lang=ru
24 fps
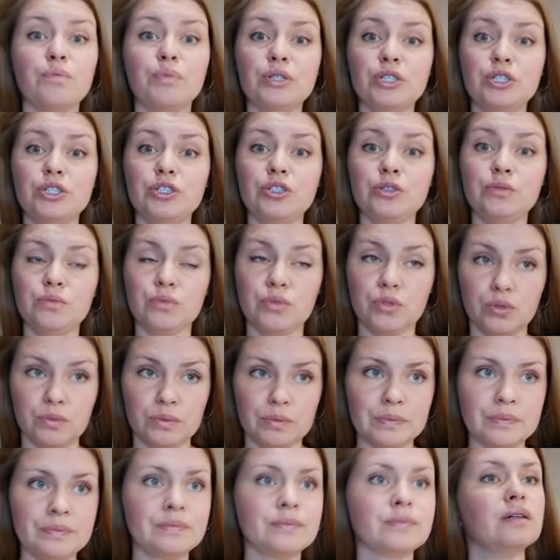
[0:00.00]
Почему?
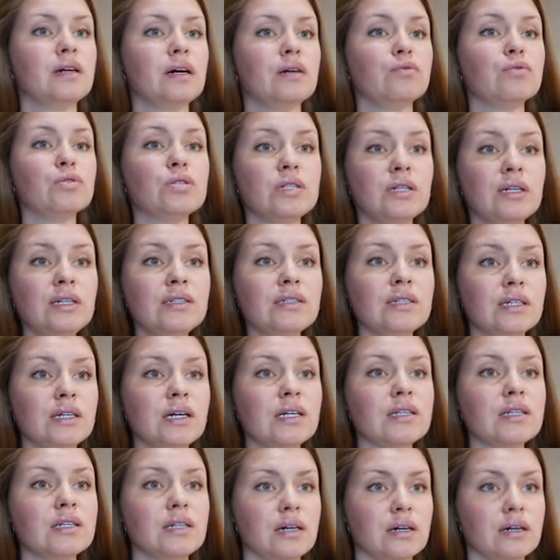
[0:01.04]
Устроена
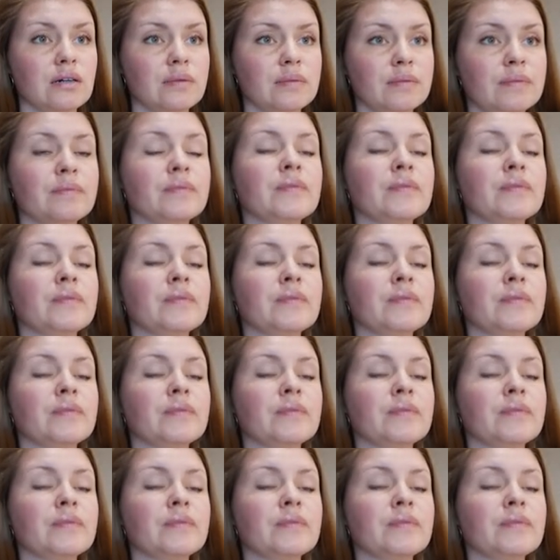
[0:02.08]
она так.